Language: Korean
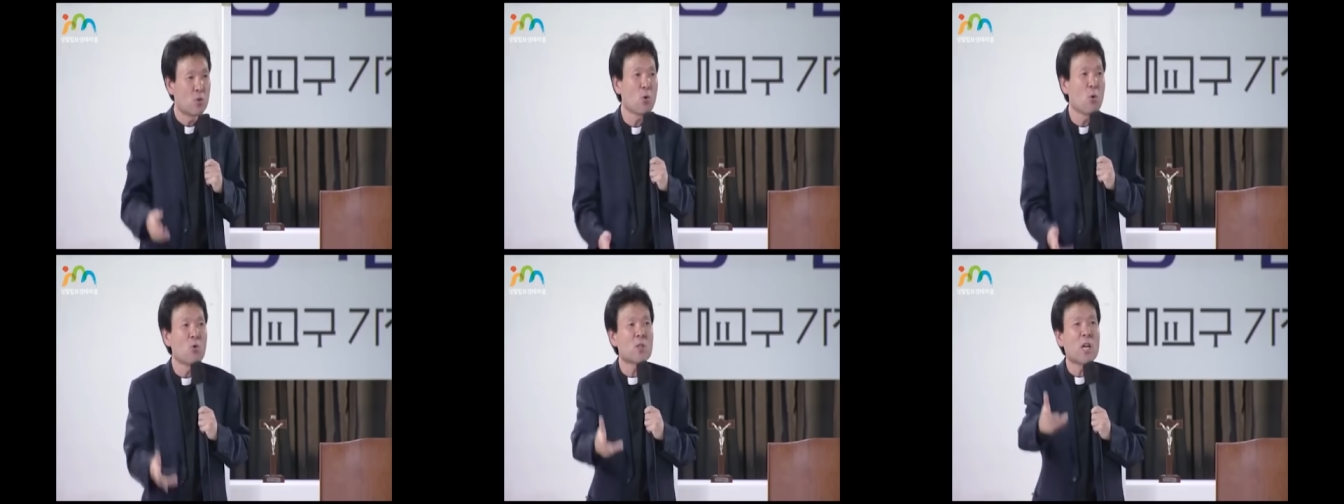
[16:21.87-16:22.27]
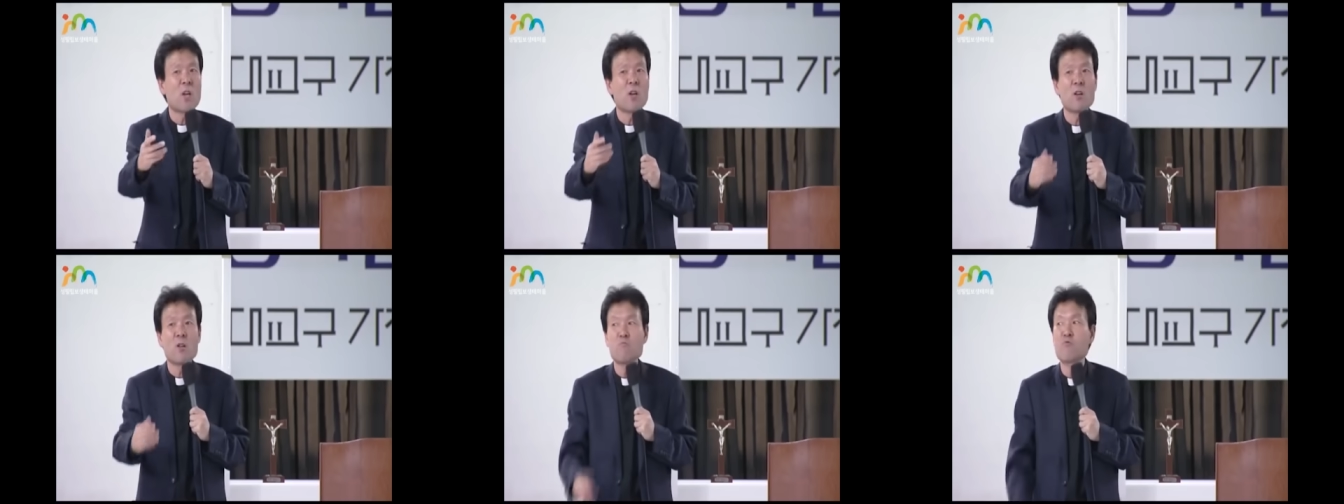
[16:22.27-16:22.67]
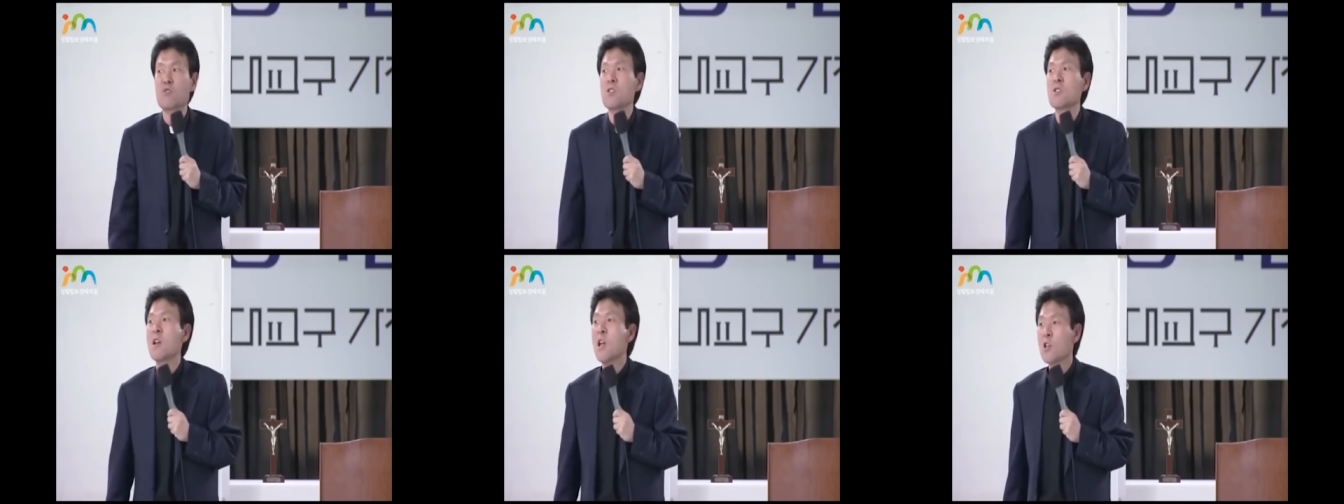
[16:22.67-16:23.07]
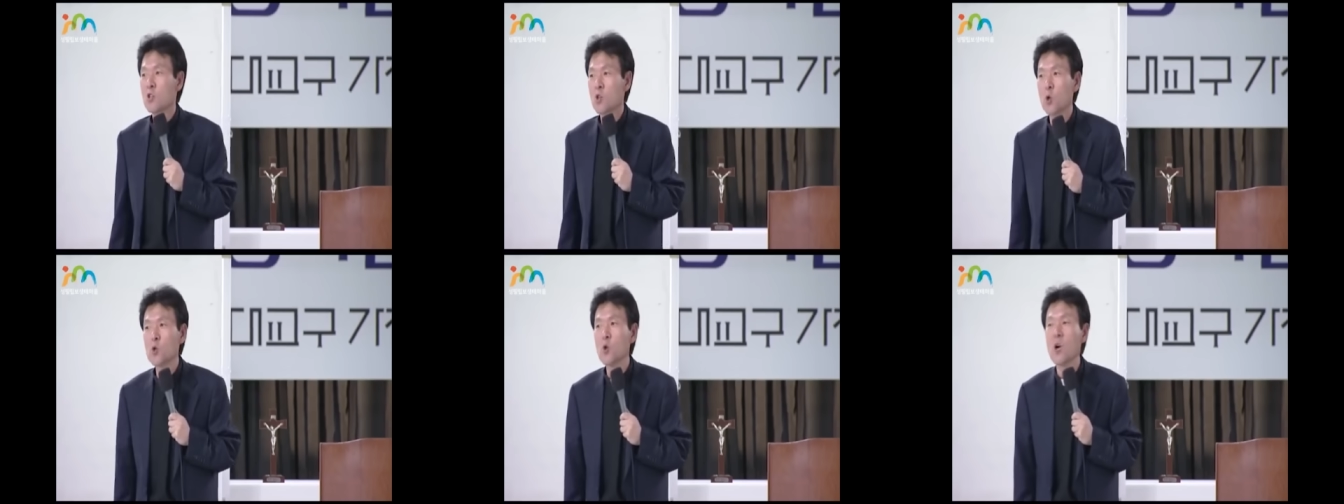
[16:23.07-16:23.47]
송상현이 무슨
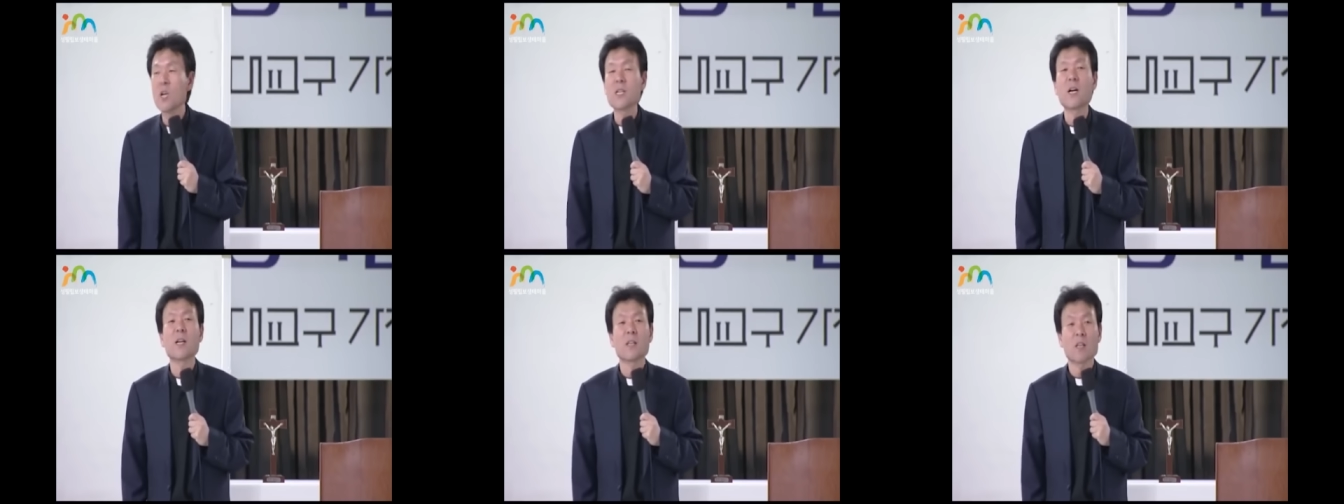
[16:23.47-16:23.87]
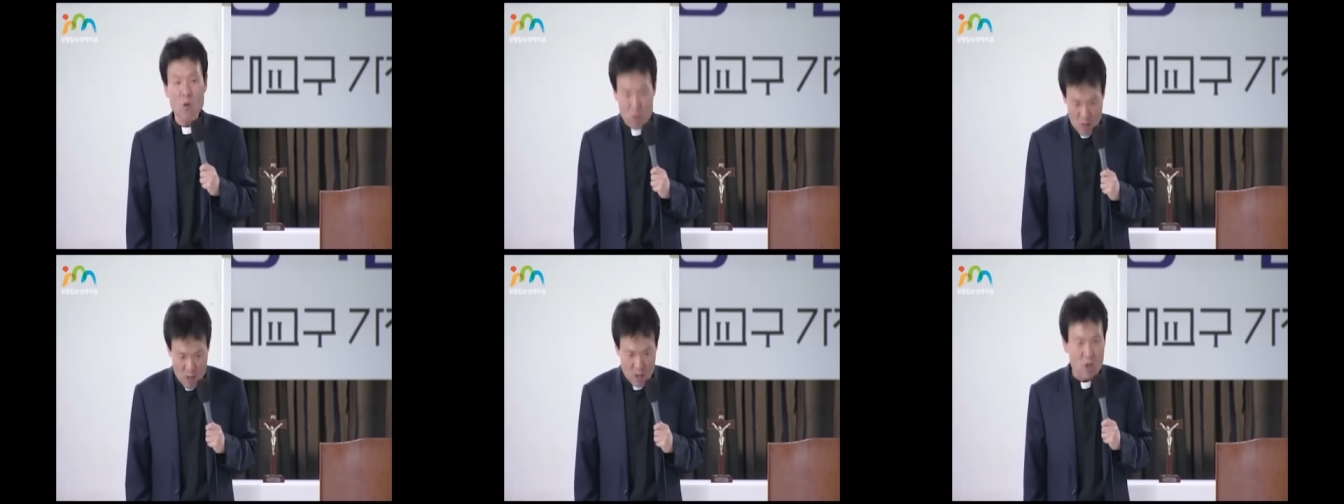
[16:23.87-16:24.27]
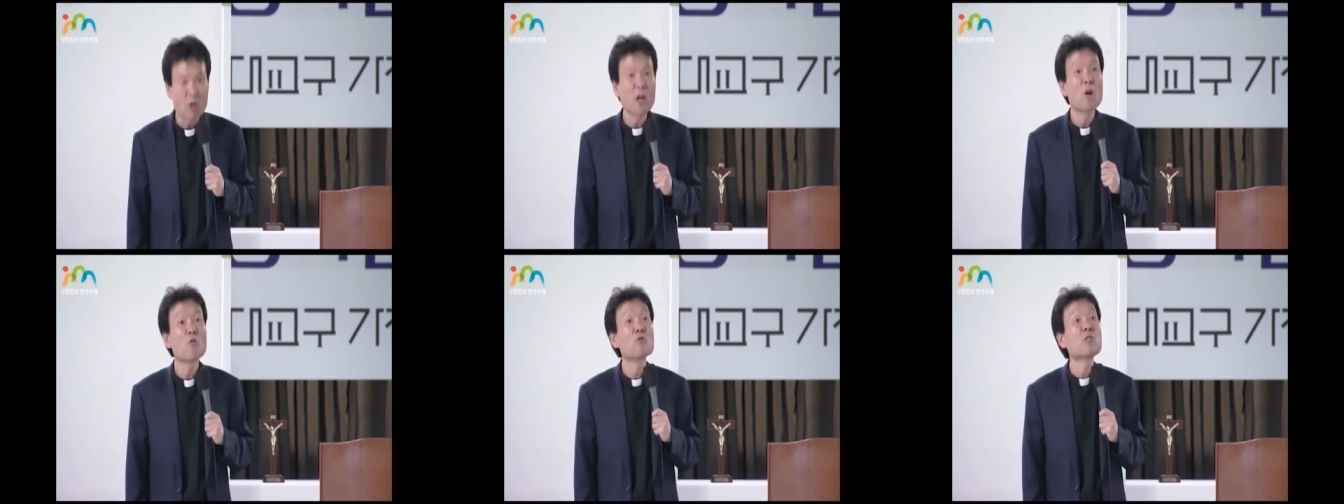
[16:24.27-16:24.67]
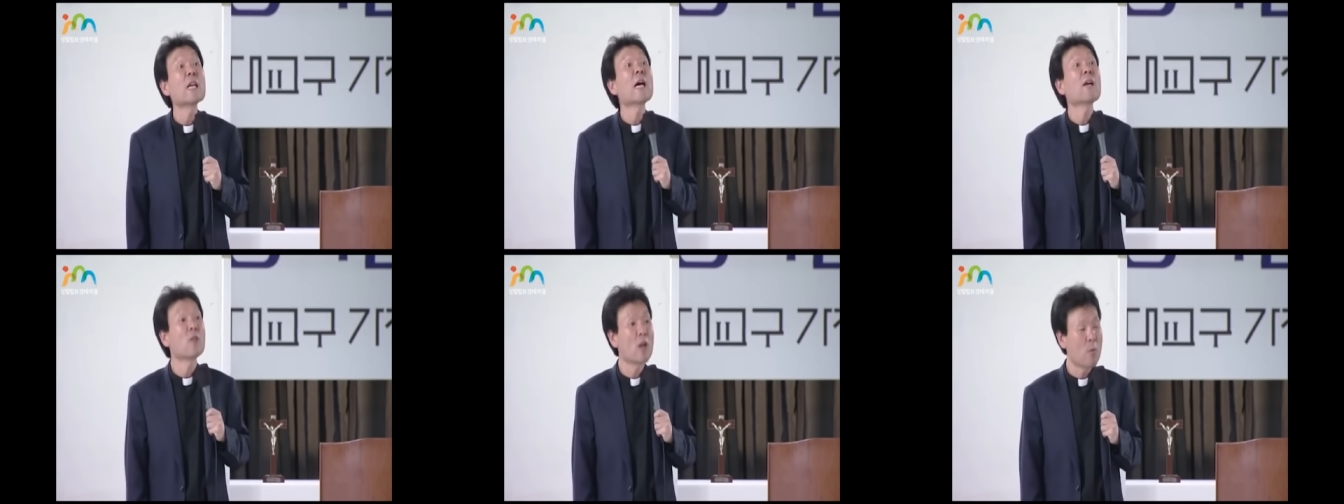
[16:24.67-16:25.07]
선조가 잘했다고 저라고
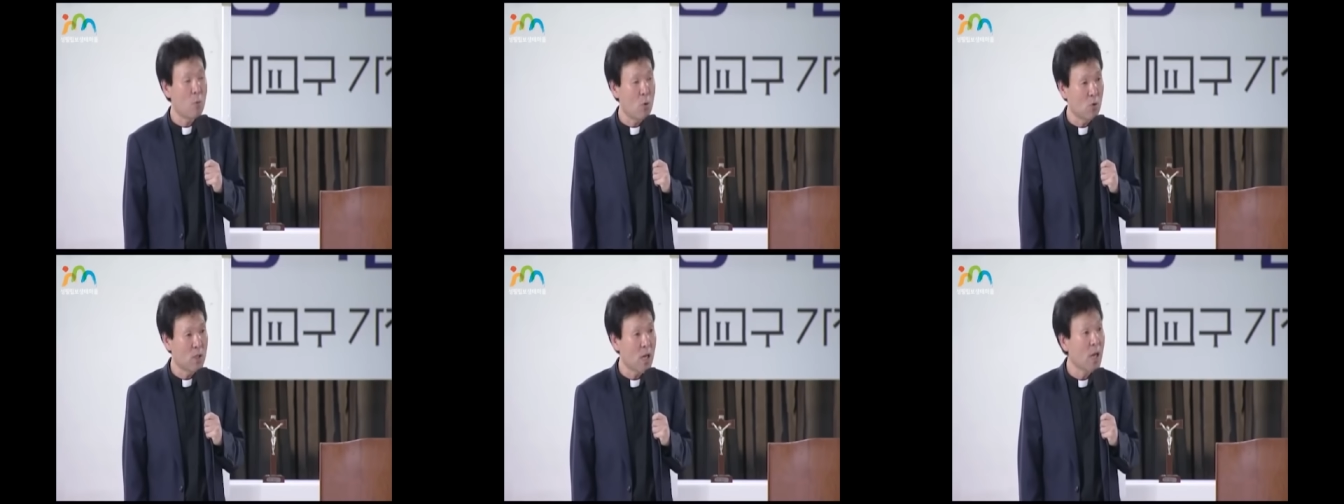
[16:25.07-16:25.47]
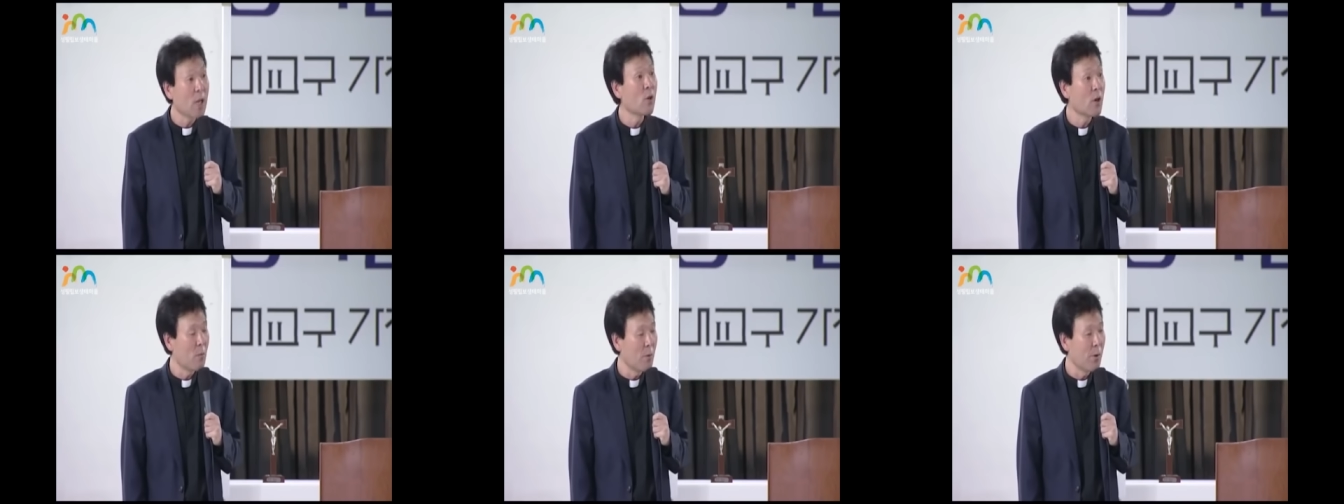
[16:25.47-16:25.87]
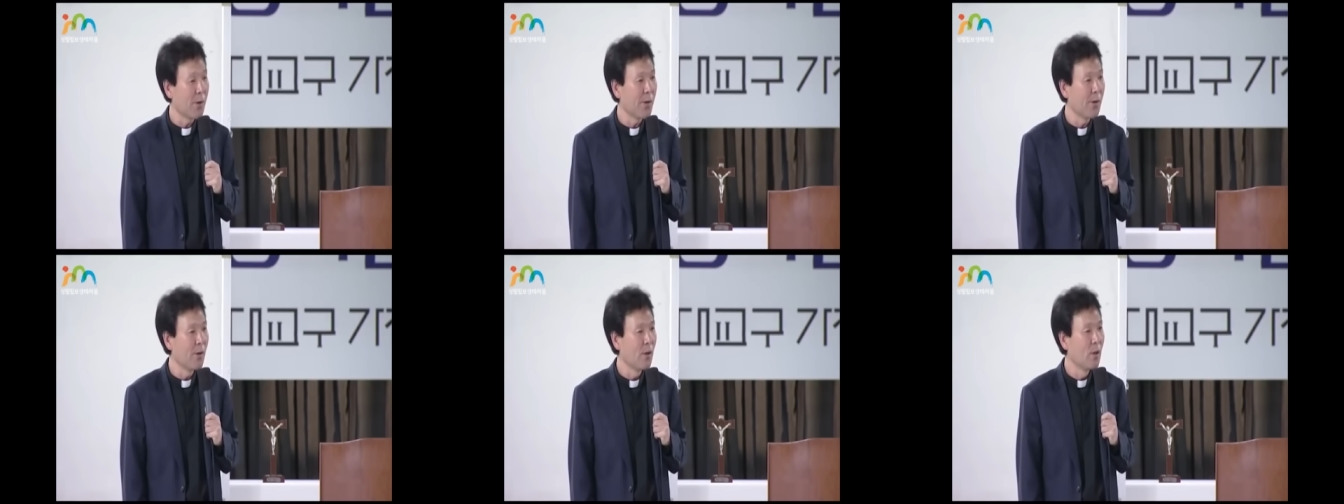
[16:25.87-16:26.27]
자결해 보고 자결해 버려요.